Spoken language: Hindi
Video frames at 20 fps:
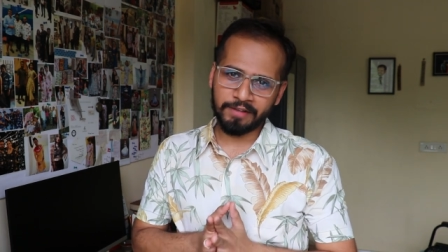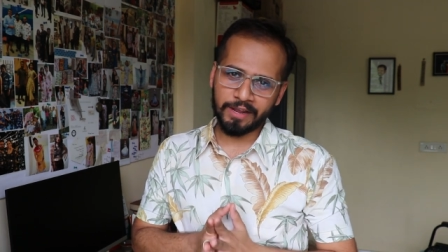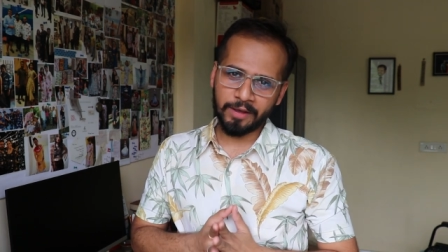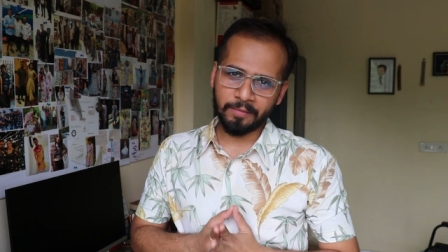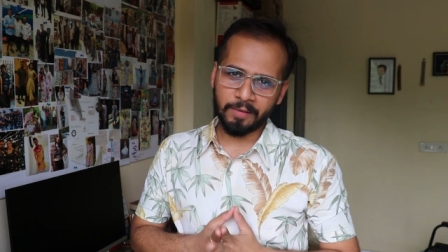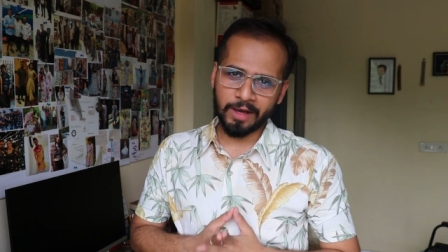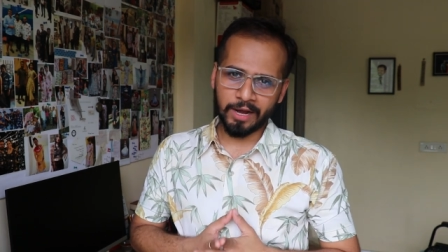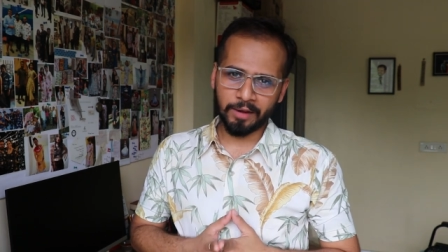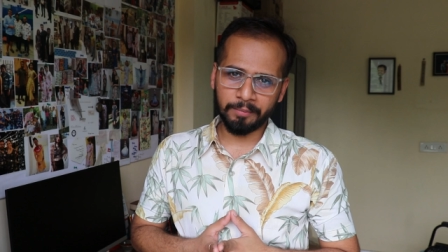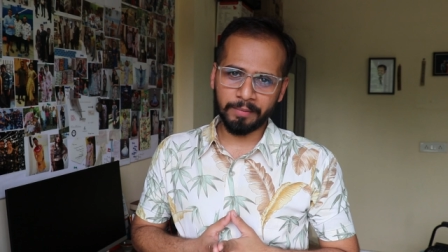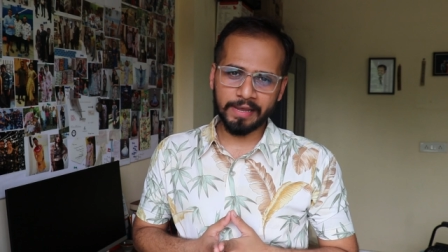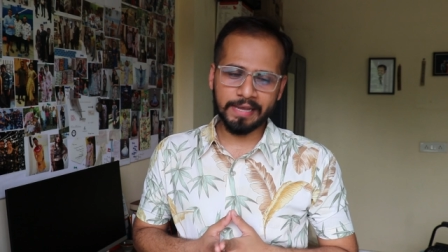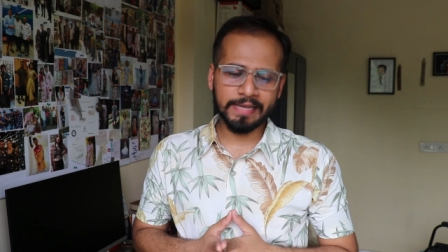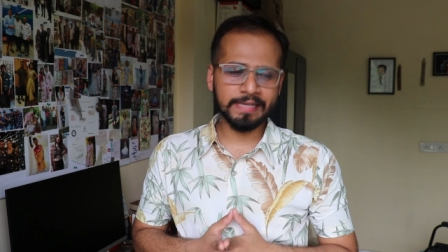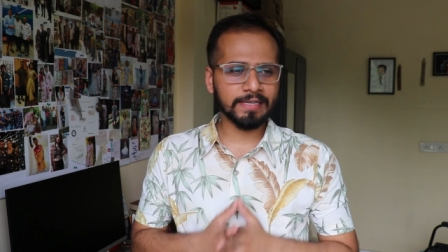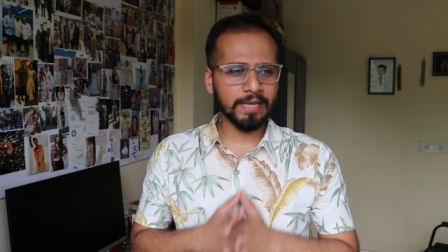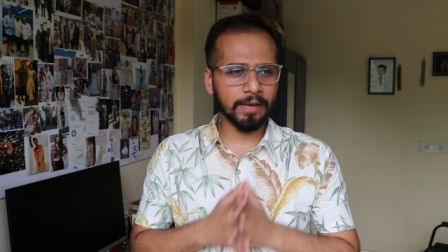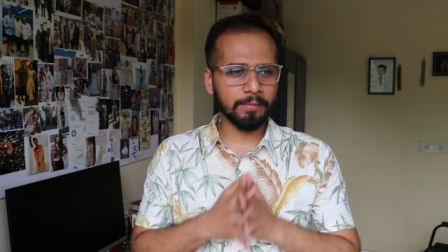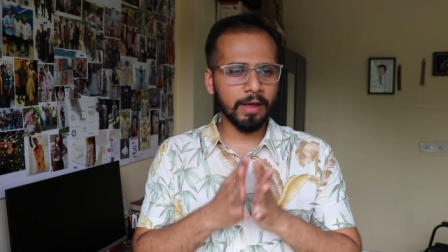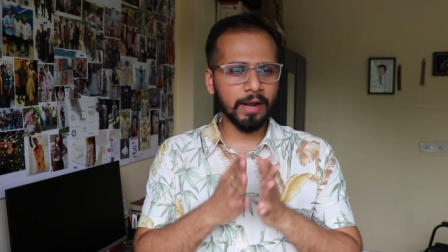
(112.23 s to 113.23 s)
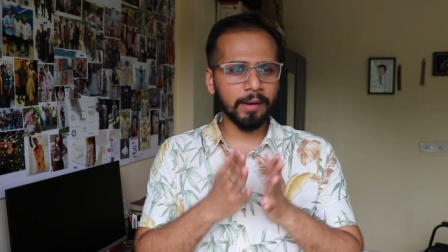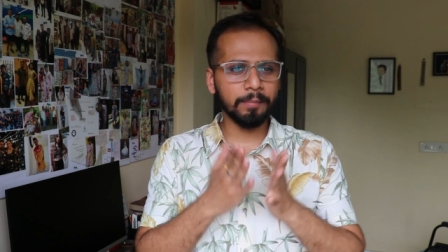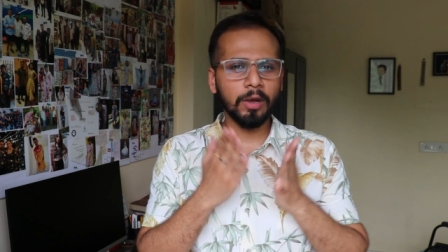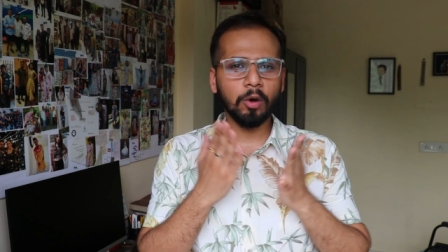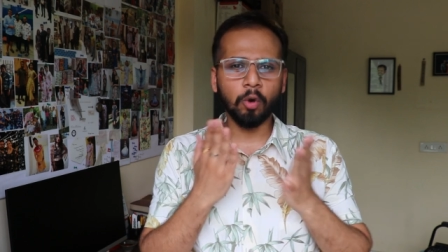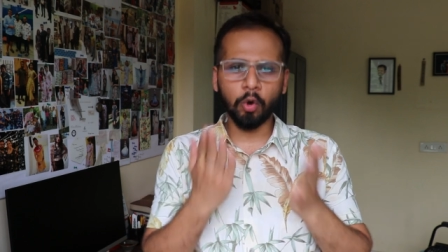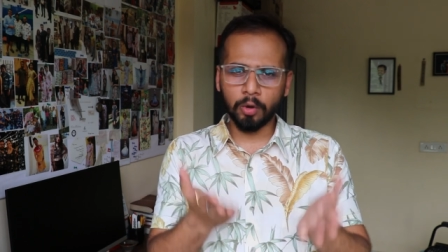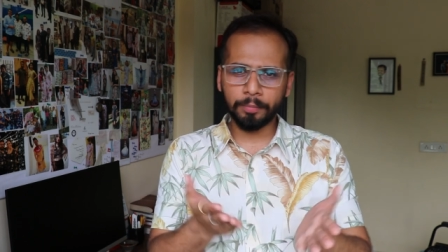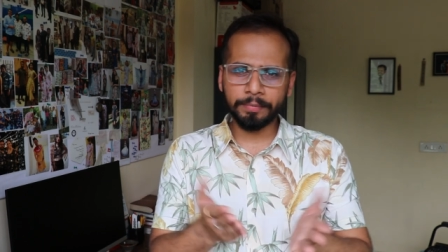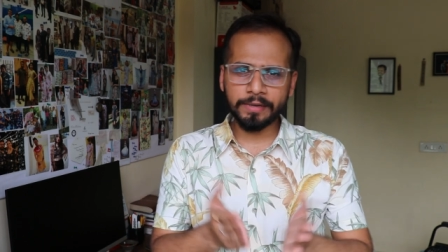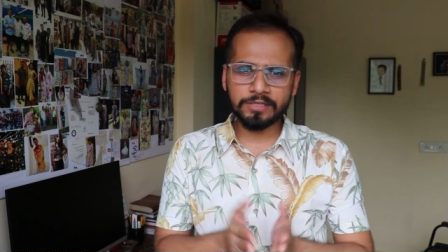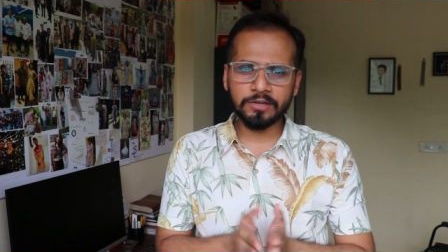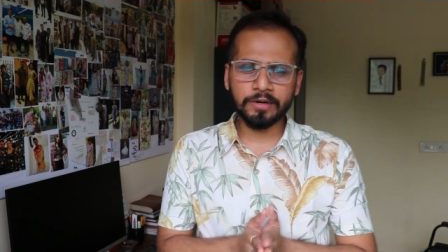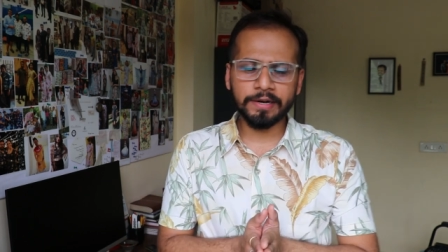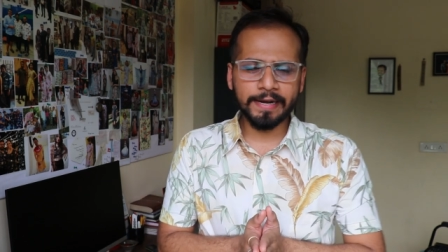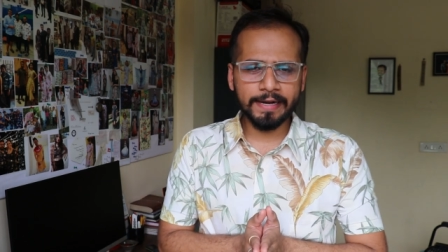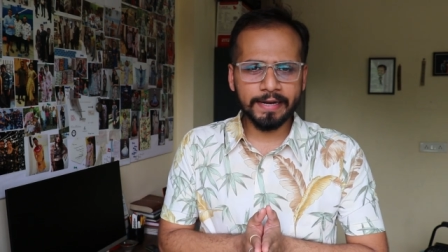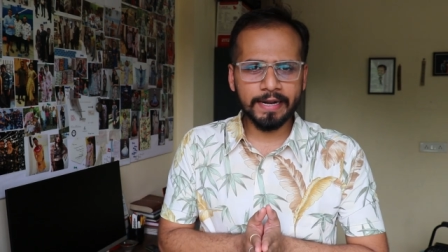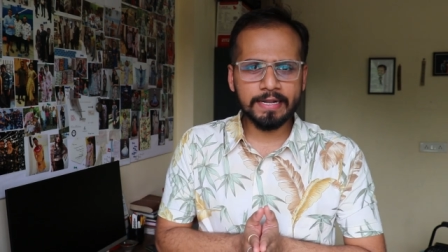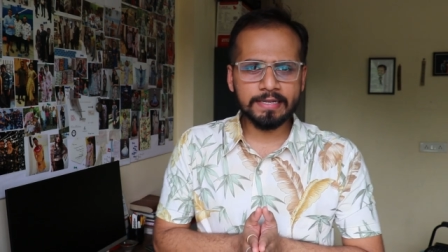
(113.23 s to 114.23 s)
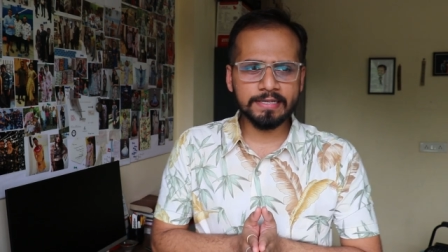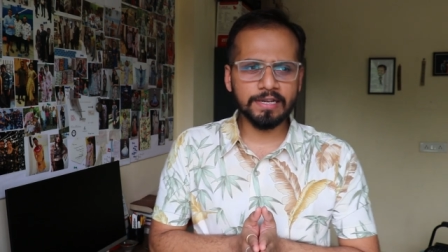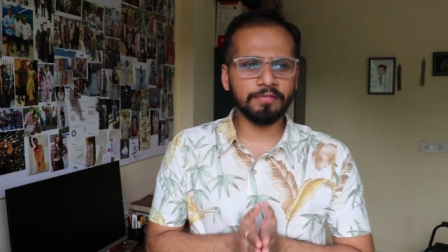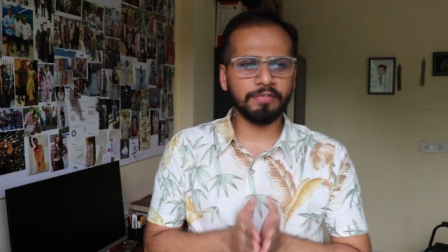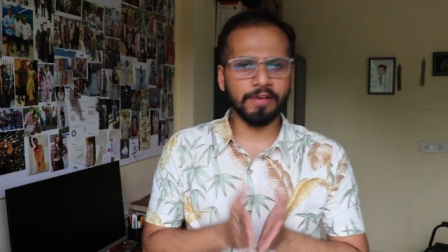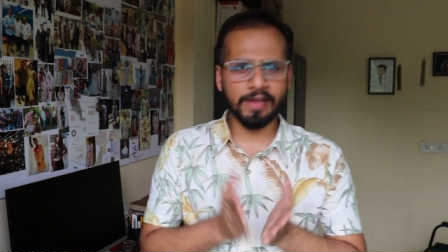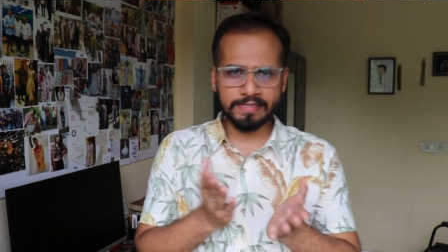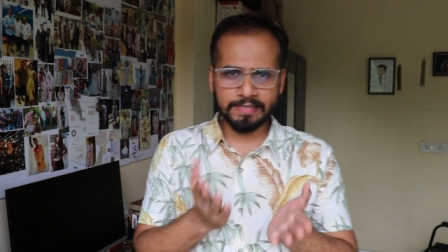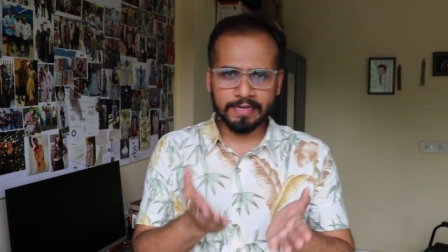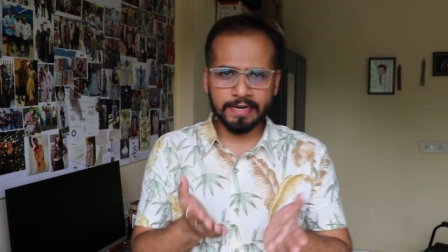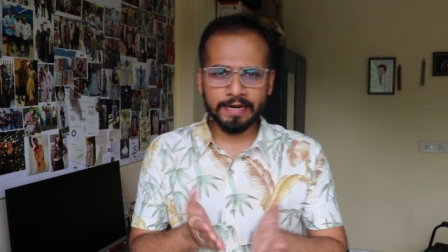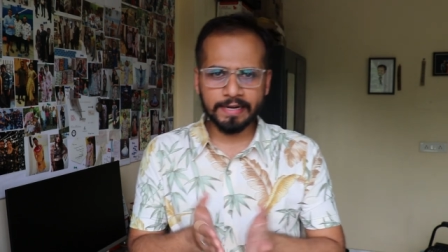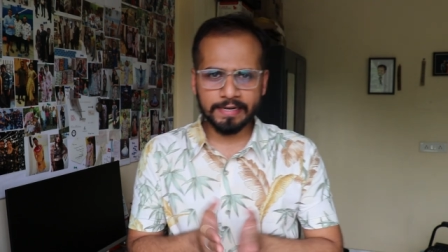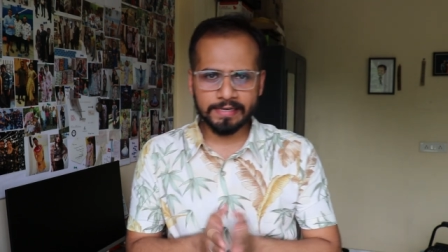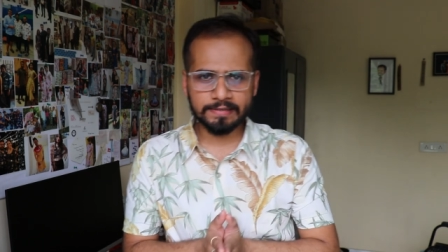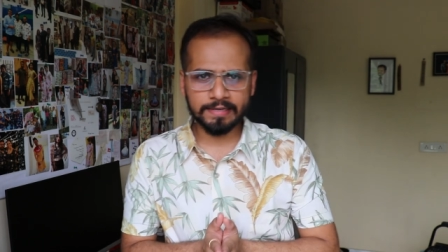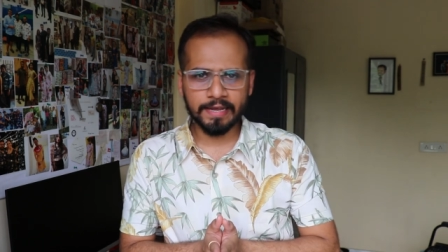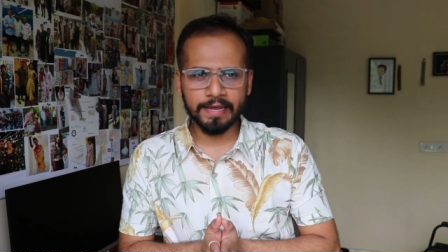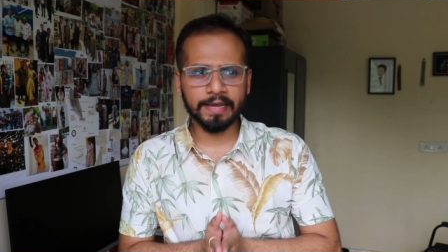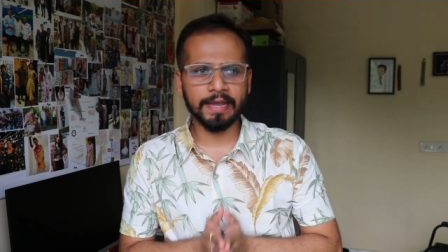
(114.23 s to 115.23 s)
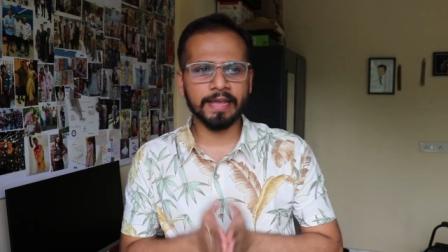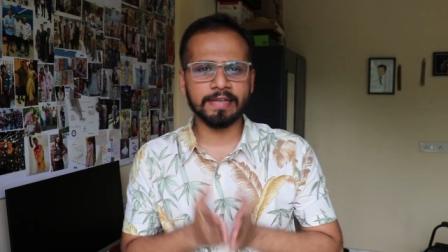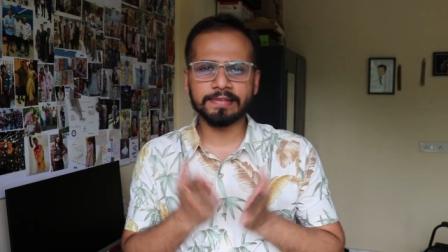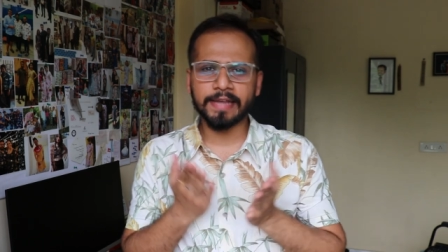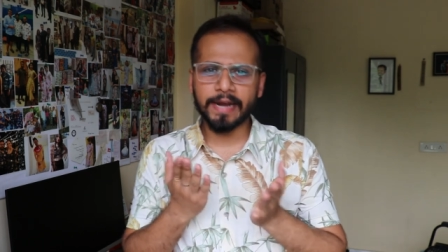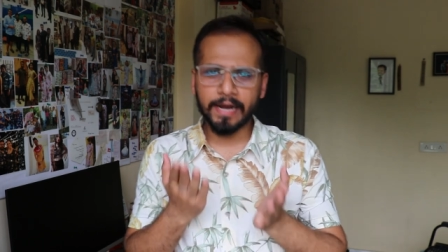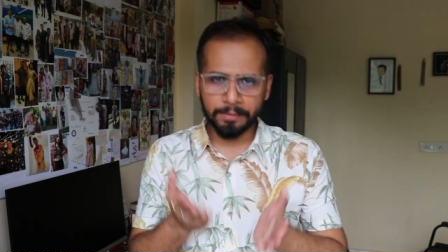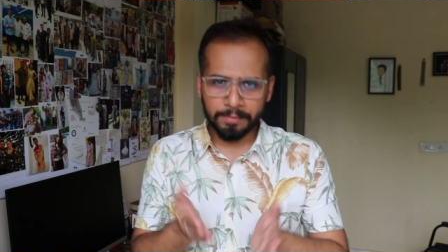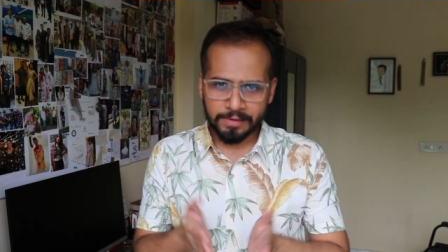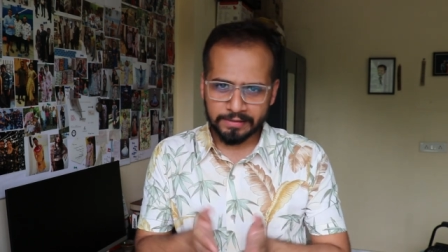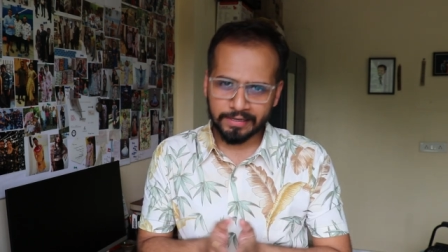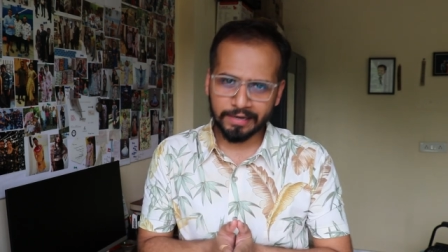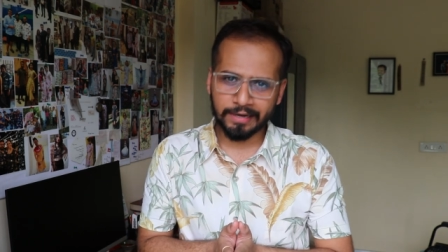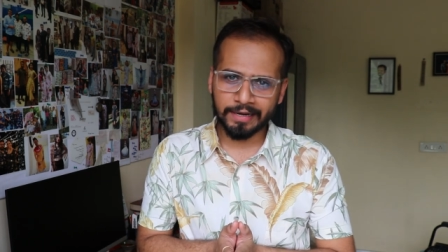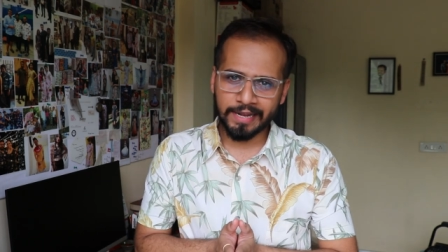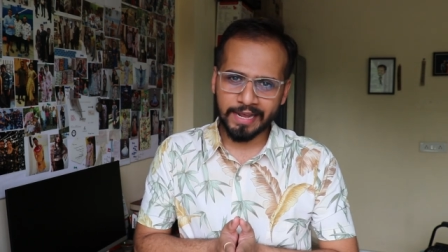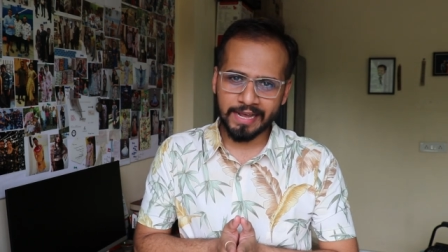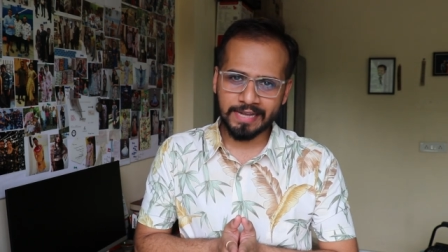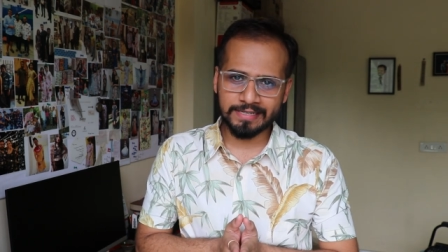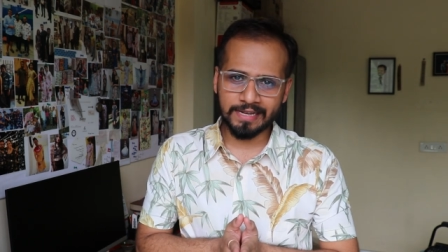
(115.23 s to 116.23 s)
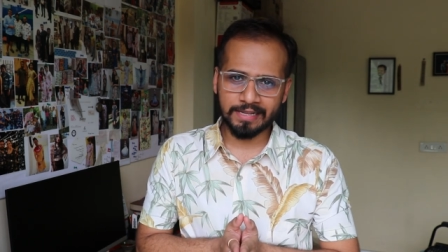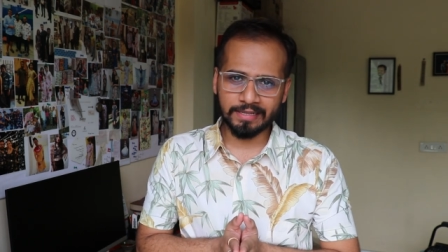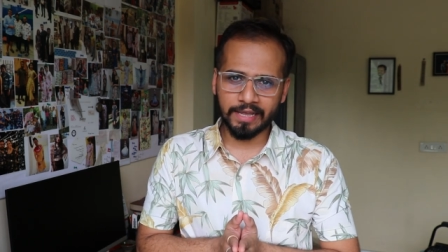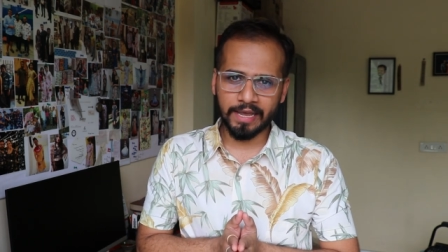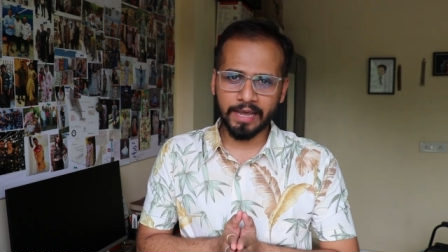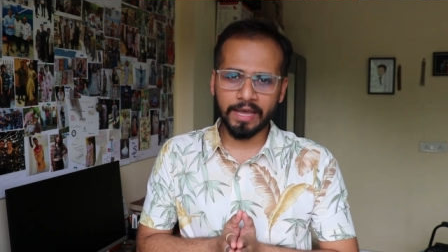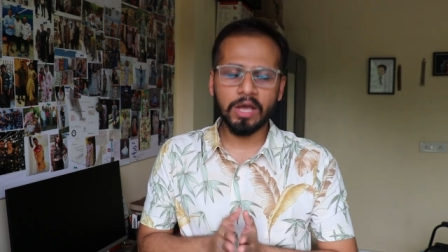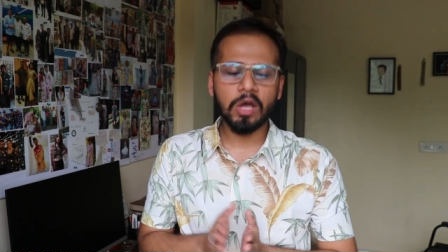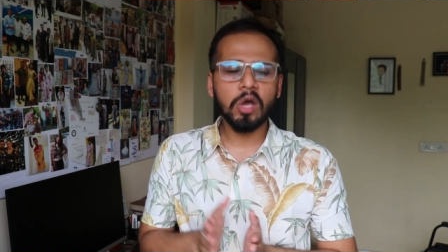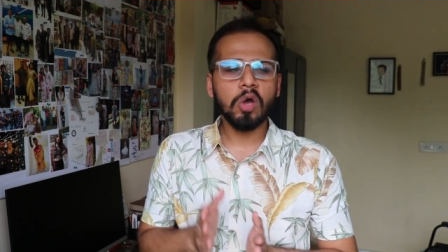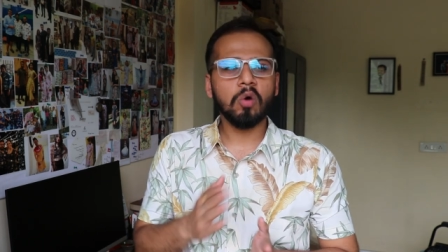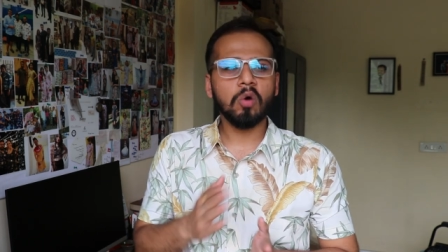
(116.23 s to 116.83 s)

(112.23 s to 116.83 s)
के बारे में इसके बारे में और भी जो डिटेल्स है फैसिलिटीज़ है कैसे एडमिशन लिया जाता है